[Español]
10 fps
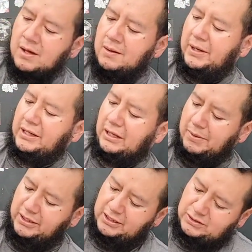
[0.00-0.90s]

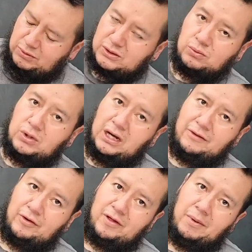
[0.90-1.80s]
prácticamente esto es un
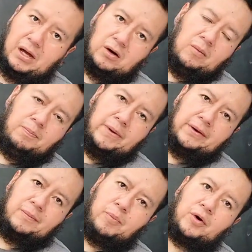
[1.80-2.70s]
taladro de banco,
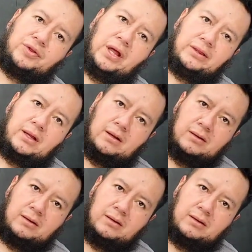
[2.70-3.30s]
pero portátil.